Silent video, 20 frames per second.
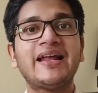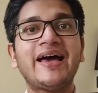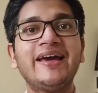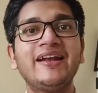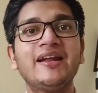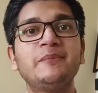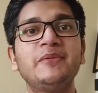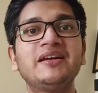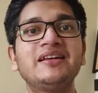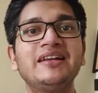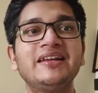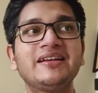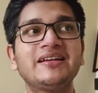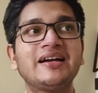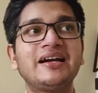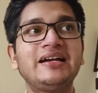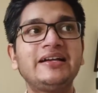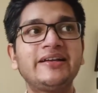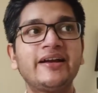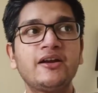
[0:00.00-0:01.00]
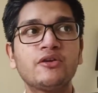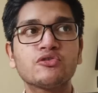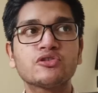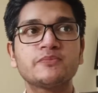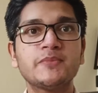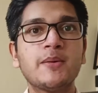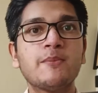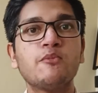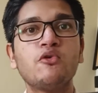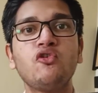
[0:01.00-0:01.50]
डायनामिकली कंटेंट
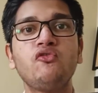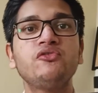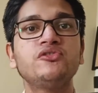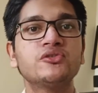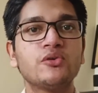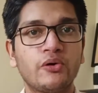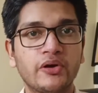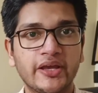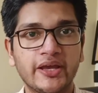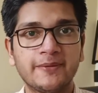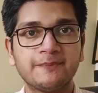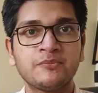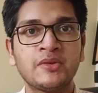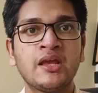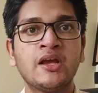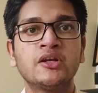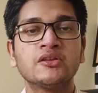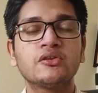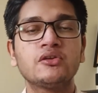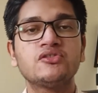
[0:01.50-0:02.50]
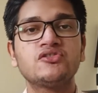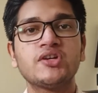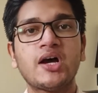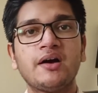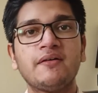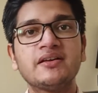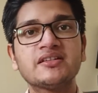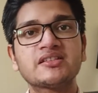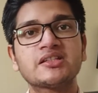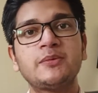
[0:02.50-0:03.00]
उसमें मूव्स होंगे तो
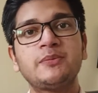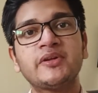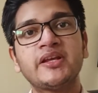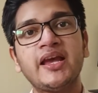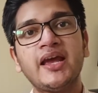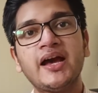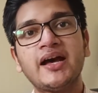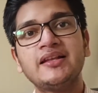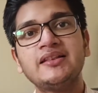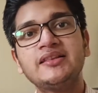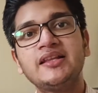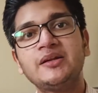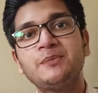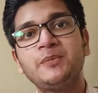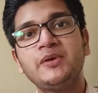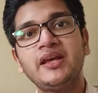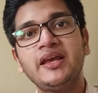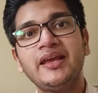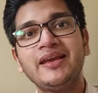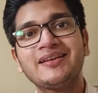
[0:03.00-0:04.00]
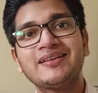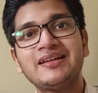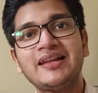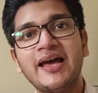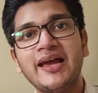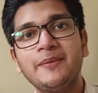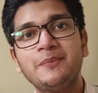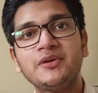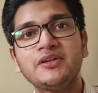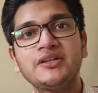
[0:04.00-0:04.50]
जावास्क्रिप्ट के अंदर भी एक
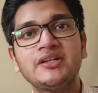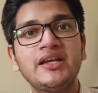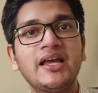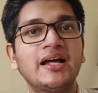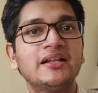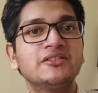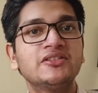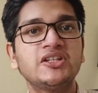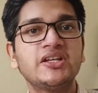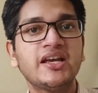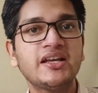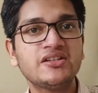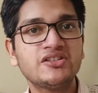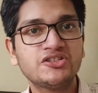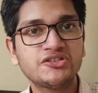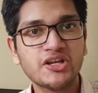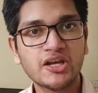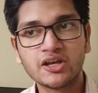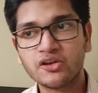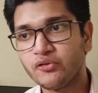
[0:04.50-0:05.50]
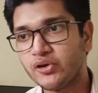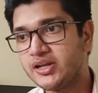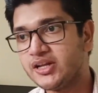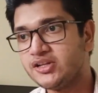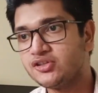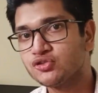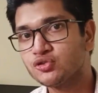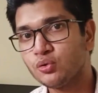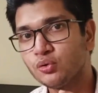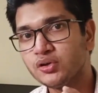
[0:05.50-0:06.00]
लाइब्रेरी आती है जे
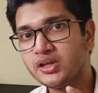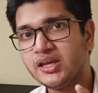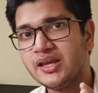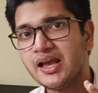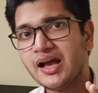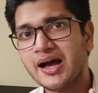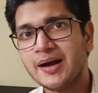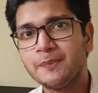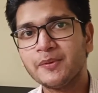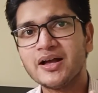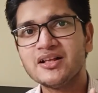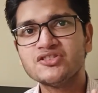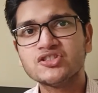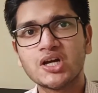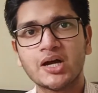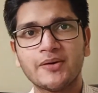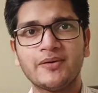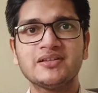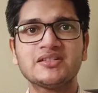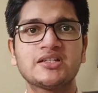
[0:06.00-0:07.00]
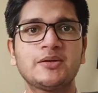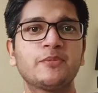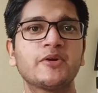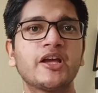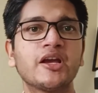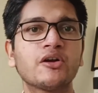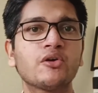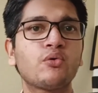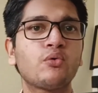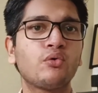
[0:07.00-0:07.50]
क्वेरी जो कि आपका जावास्क्रिप्ट
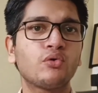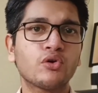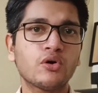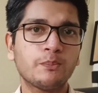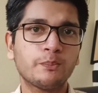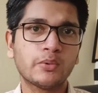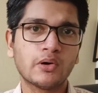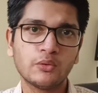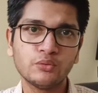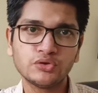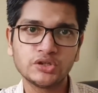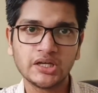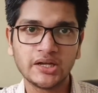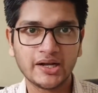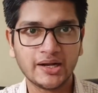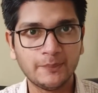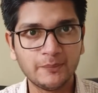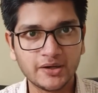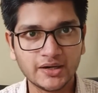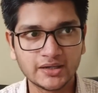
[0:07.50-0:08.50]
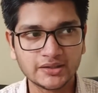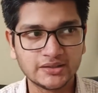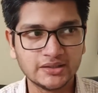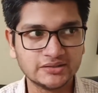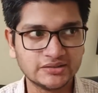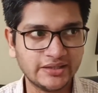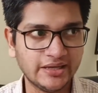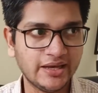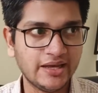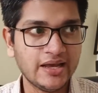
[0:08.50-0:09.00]
के कोड को बहुत ही कम कर
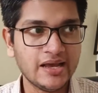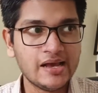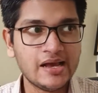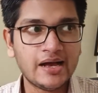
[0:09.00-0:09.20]
देती है